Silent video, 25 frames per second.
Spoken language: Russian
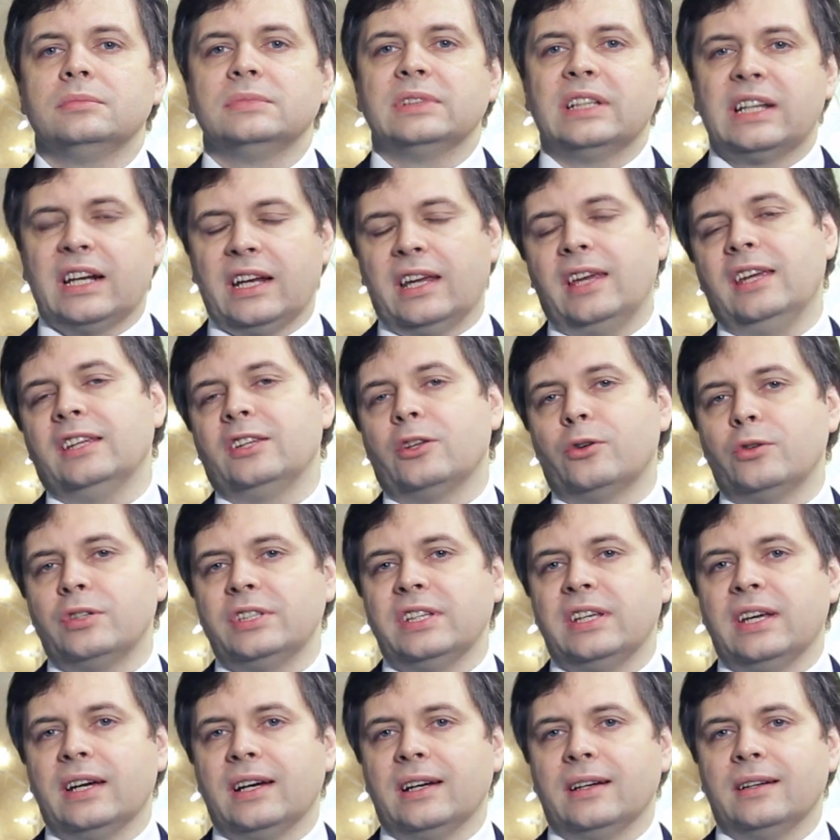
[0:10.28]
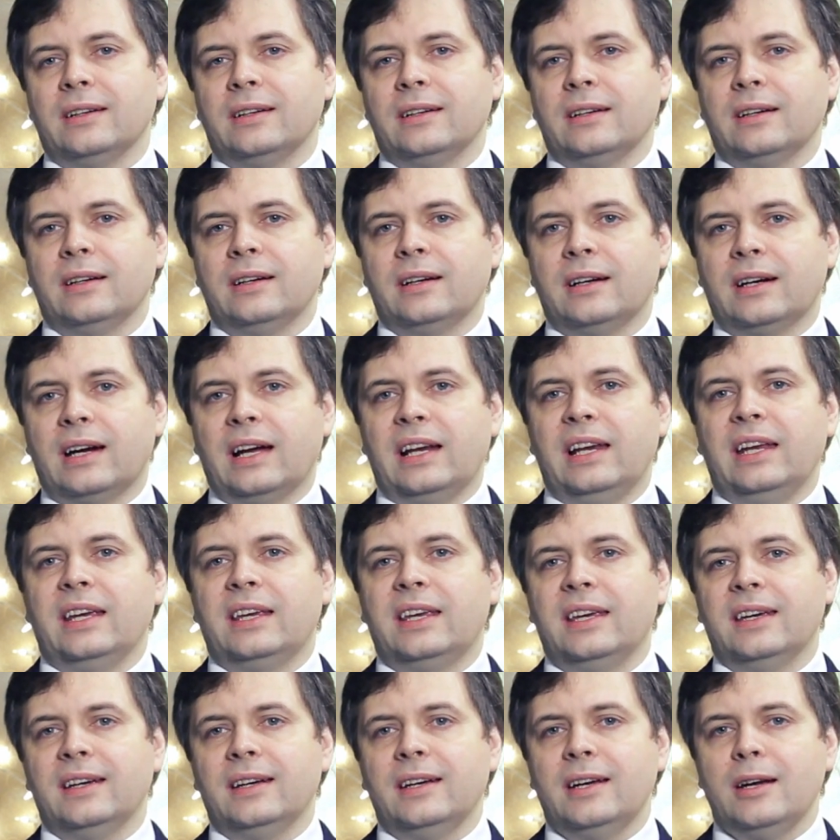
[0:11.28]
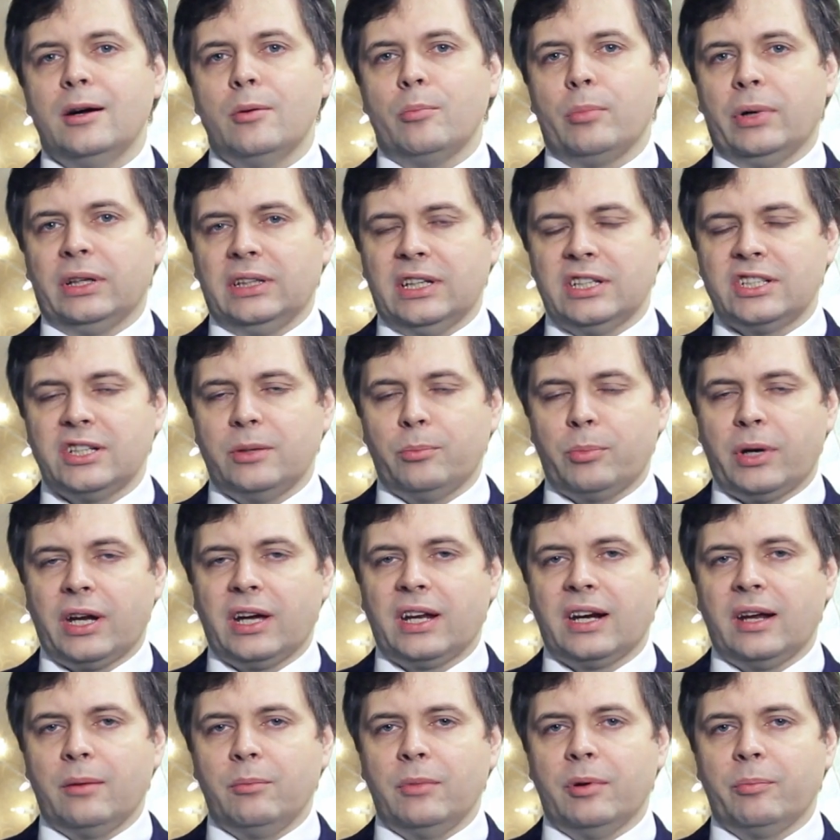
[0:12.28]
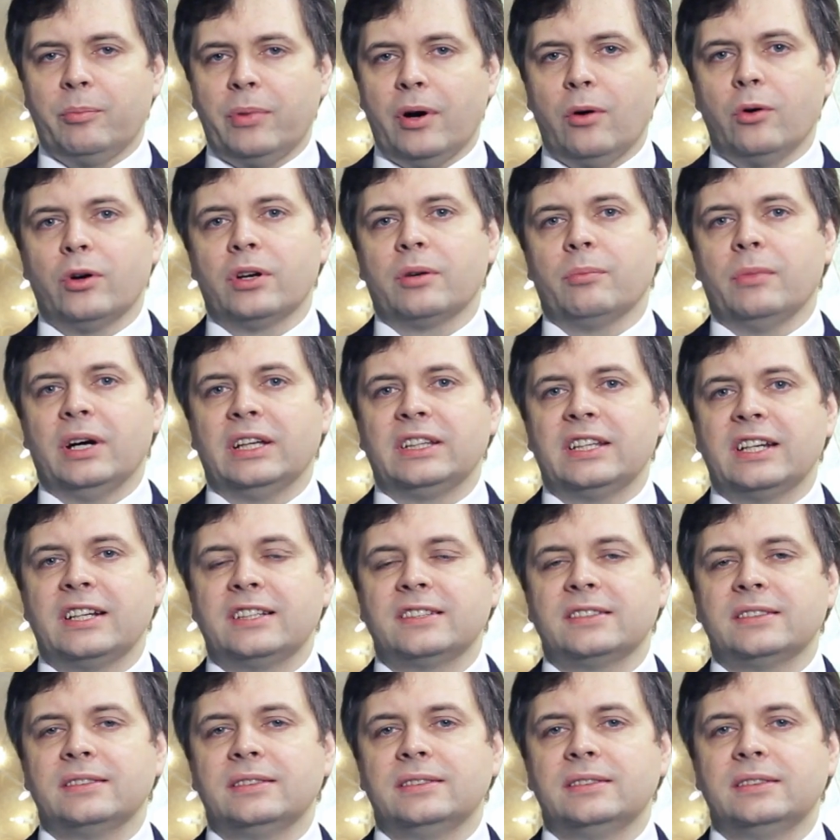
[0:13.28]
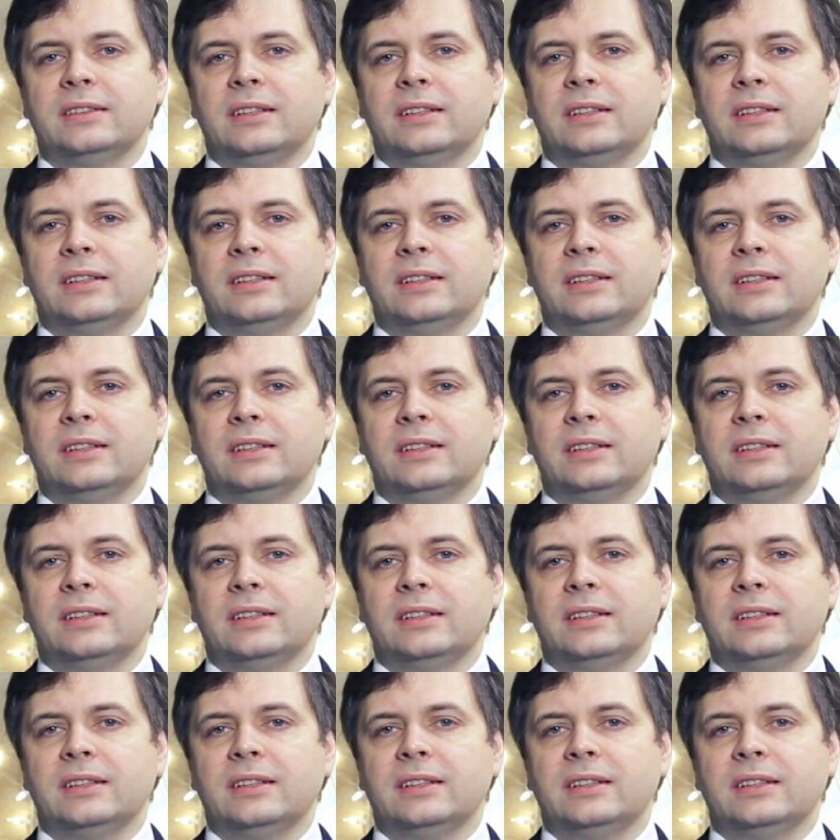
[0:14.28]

дорогие друзья, коллеги по нашей программе Power Matrix.